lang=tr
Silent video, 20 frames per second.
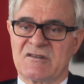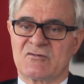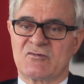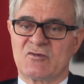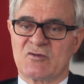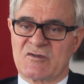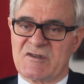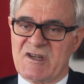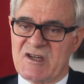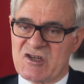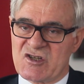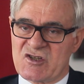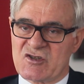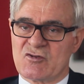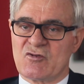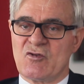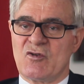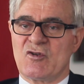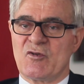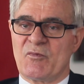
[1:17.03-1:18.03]
Türkiye
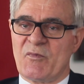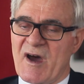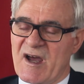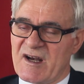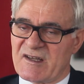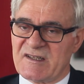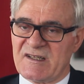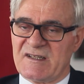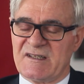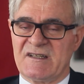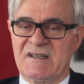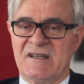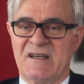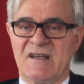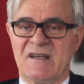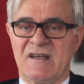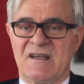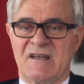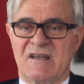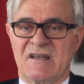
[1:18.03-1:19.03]
İşçi Köylü Partili
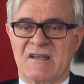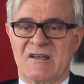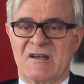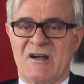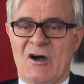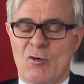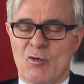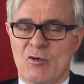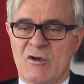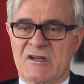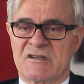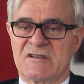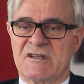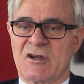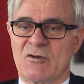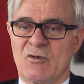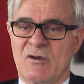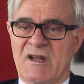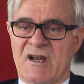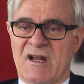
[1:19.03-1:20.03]
e,
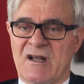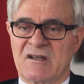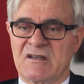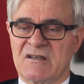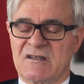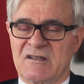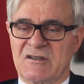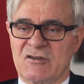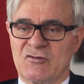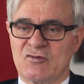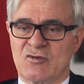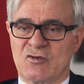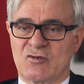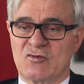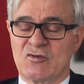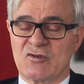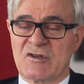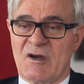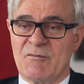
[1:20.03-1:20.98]
avukatlar olarak e, yürüttük.